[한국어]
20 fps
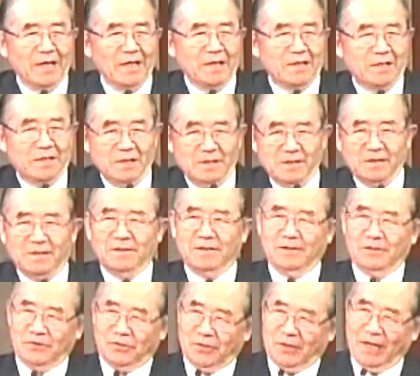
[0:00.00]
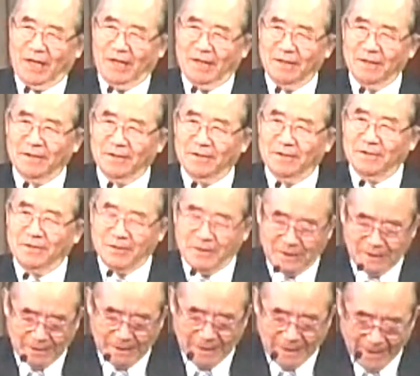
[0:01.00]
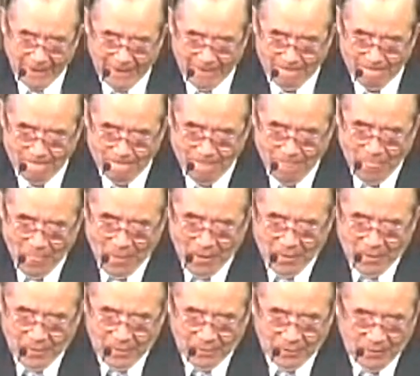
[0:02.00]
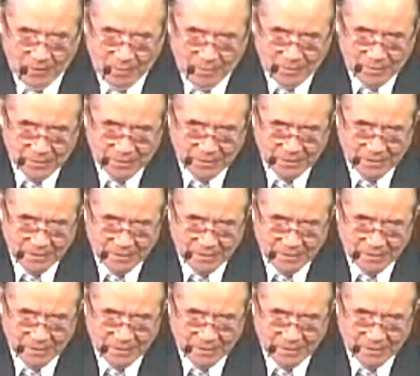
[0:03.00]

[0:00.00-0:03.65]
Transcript: 히어 이스라엘. 그런 뜻인데 그러면서